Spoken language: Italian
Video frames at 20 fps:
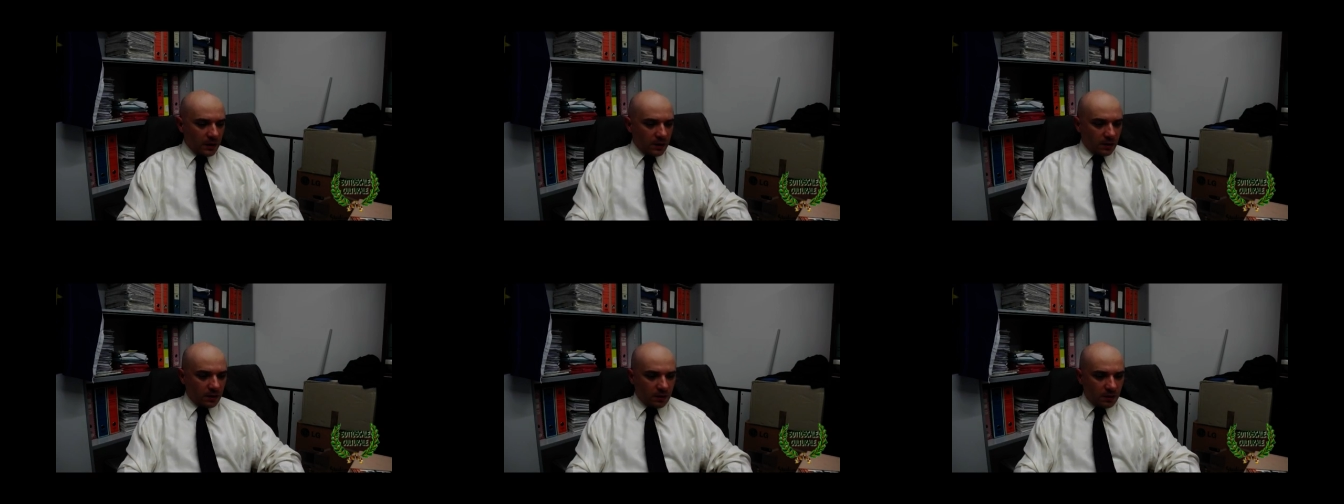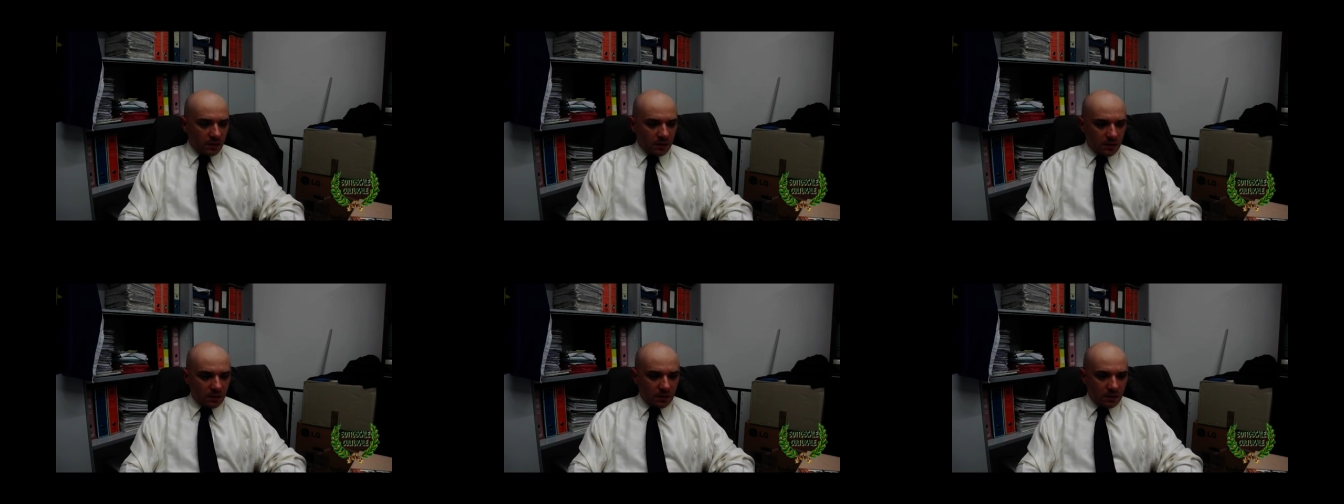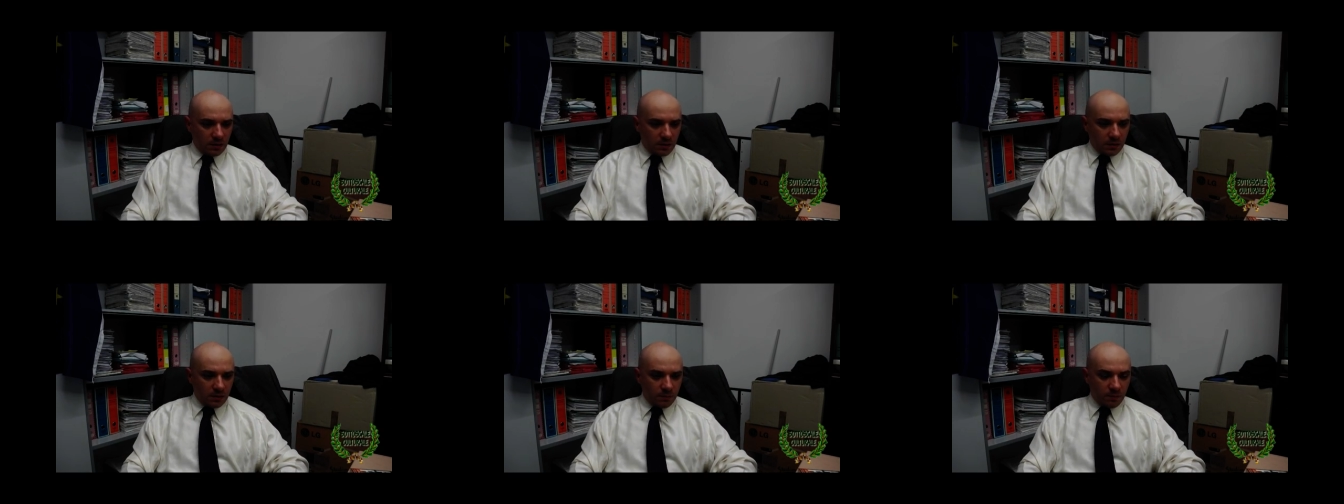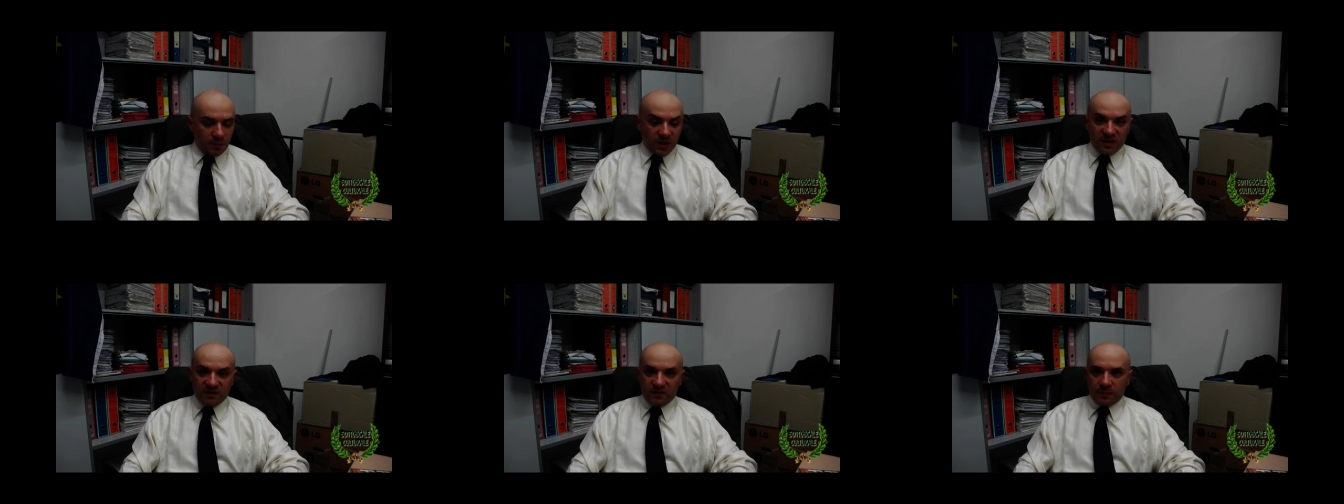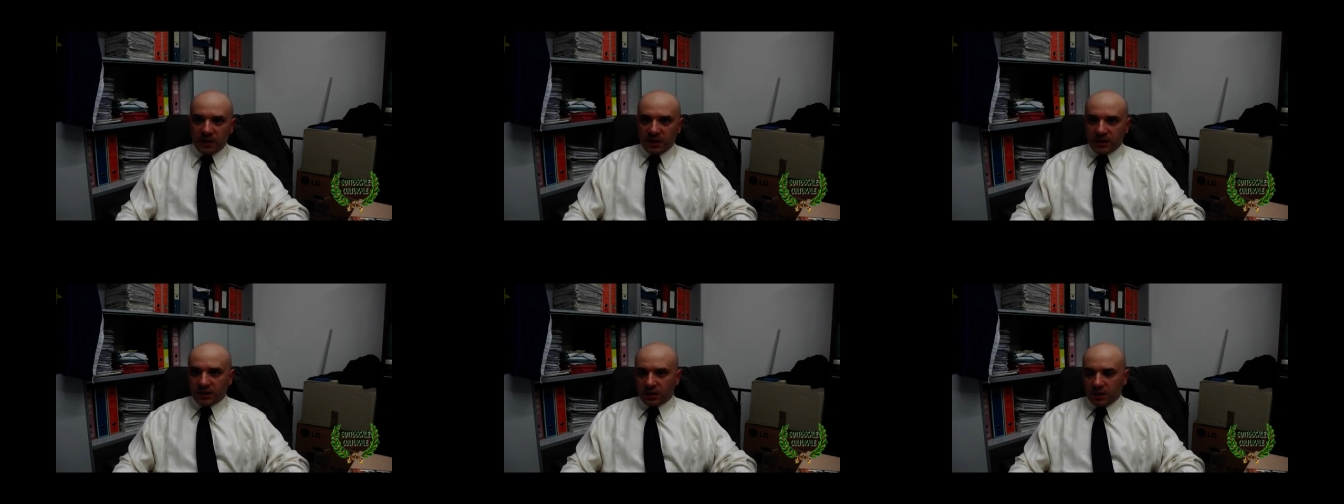Eh,
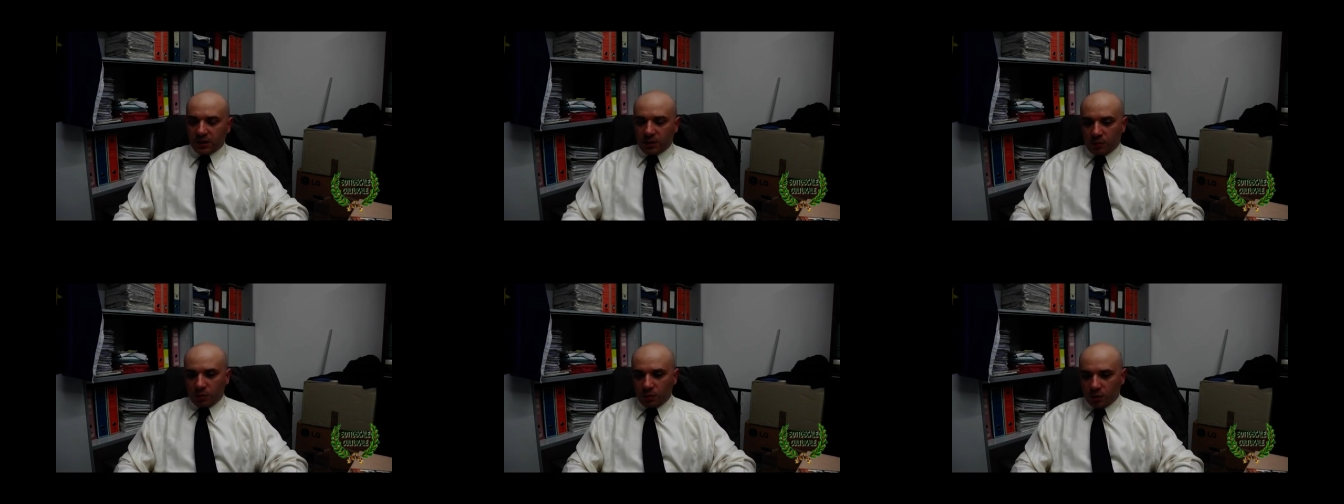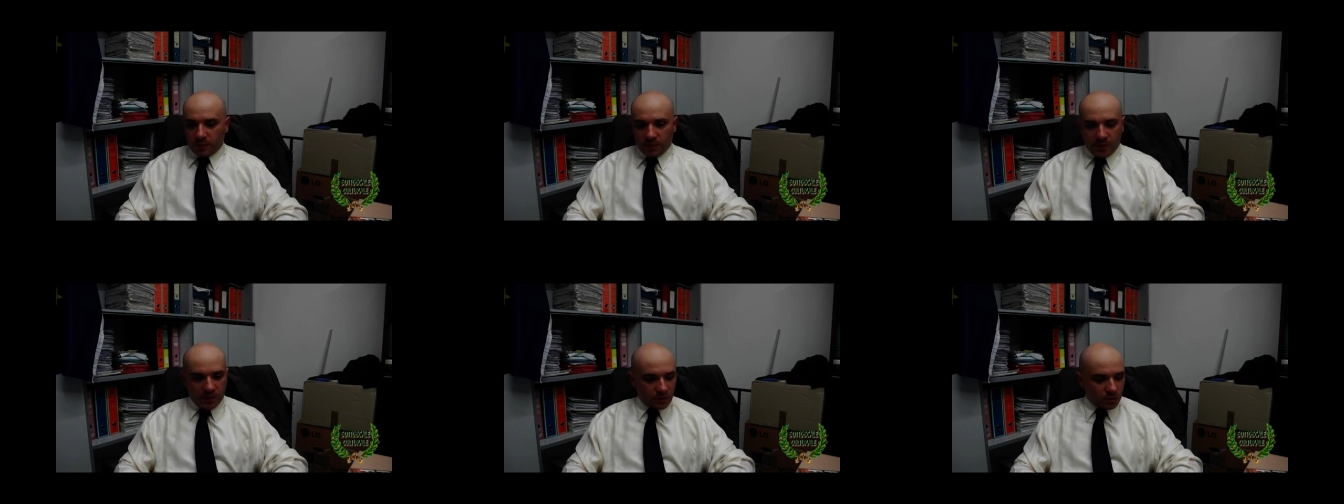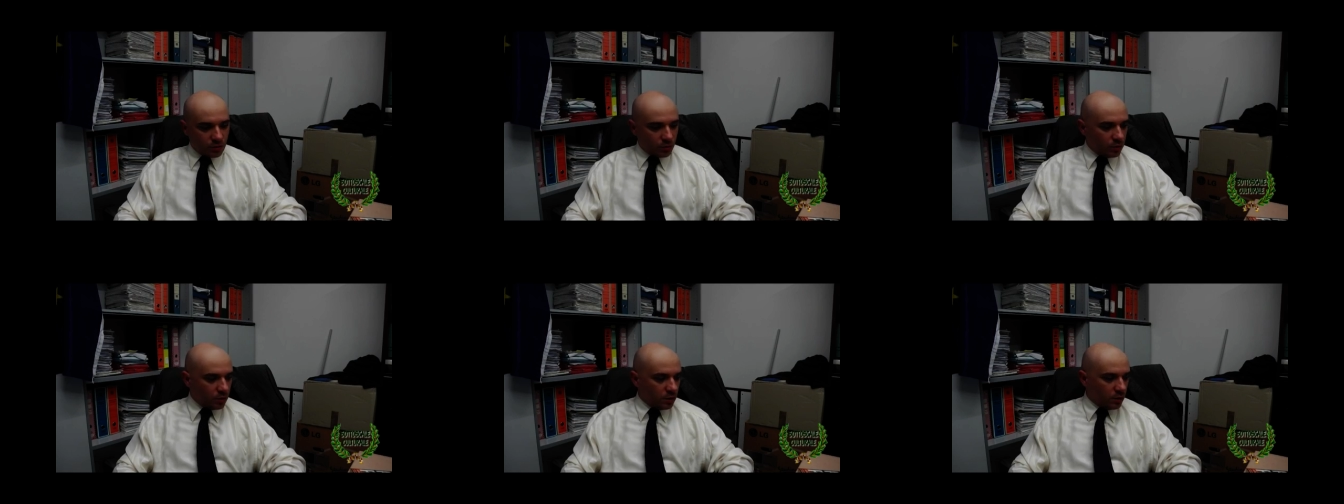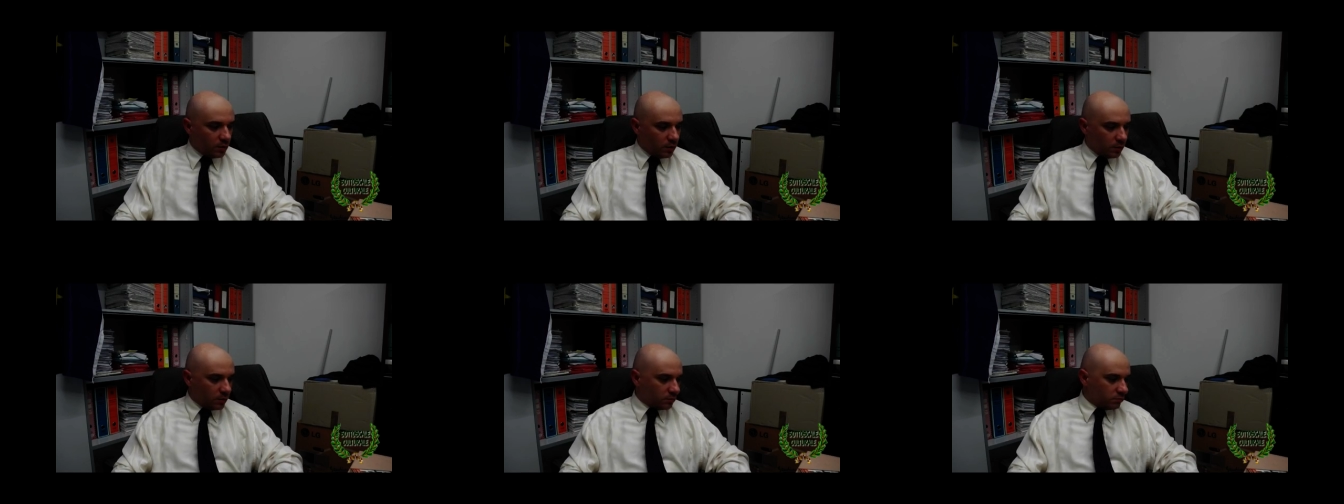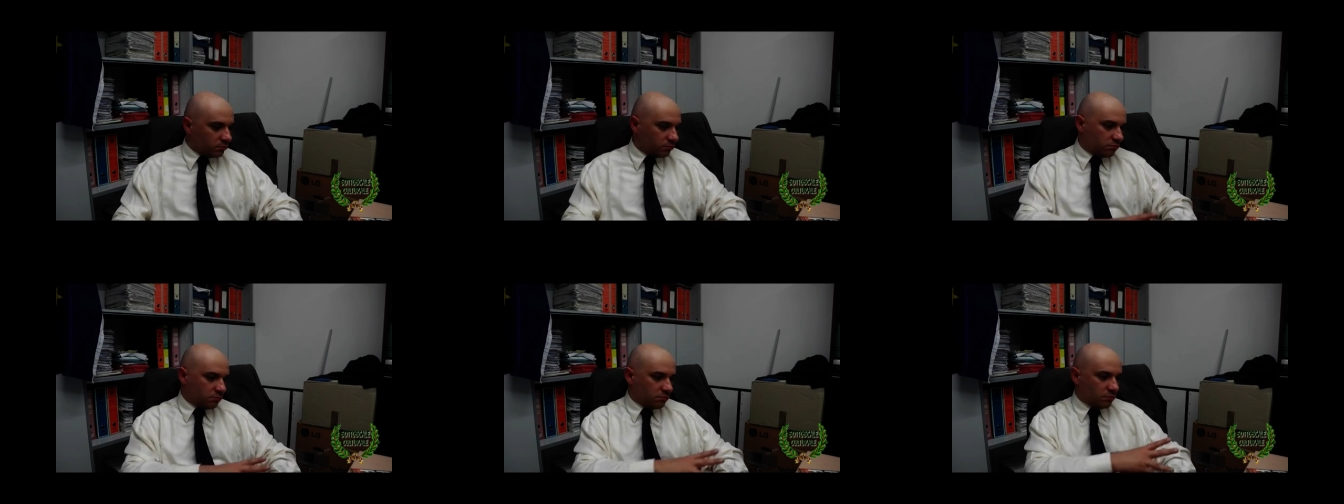brevemente dirò quello che penso
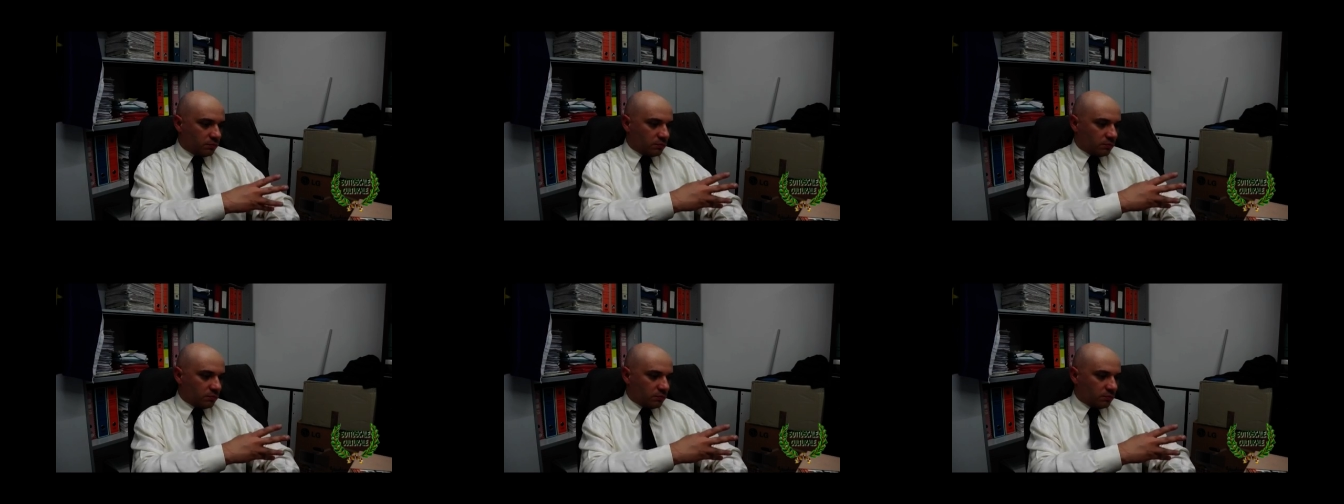io,